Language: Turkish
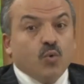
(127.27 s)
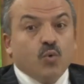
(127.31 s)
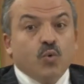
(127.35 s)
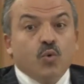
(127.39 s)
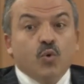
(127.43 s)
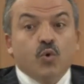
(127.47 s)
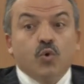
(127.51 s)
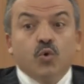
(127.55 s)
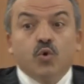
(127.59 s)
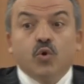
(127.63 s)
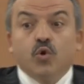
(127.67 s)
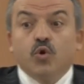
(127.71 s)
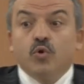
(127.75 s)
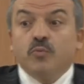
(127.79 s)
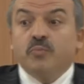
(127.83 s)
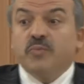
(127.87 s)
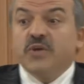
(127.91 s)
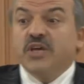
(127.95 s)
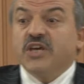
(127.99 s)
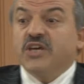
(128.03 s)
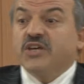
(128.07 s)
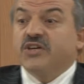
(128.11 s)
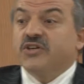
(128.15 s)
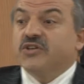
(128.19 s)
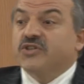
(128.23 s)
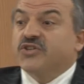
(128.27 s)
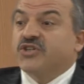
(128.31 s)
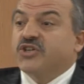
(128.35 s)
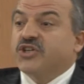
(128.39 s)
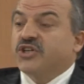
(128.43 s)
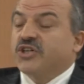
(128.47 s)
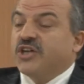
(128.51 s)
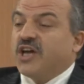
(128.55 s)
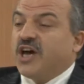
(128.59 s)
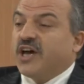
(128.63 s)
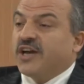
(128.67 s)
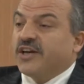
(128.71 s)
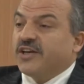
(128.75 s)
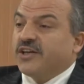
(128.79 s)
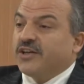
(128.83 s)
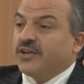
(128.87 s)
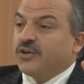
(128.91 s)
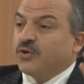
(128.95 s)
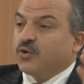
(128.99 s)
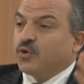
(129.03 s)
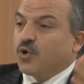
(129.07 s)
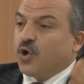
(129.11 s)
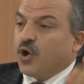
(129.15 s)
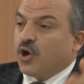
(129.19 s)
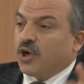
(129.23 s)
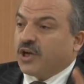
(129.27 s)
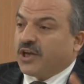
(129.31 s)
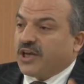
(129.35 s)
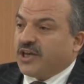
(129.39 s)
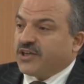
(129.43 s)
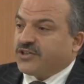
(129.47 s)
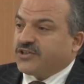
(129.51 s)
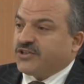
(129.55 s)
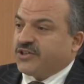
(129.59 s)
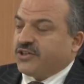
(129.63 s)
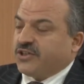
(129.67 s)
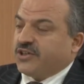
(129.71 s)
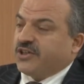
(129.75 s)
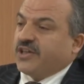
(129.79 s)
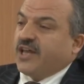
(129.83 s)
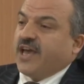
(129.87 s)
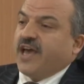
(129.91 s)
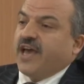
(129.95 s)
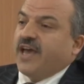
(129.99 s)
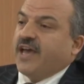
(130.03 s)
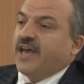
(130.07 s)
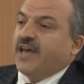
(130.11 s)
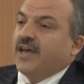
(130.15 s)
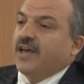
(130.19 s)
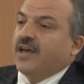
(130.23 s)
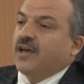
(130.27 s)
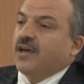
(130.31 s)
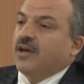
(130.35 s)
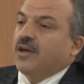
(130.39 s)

ulu bir çınarın gölgesinde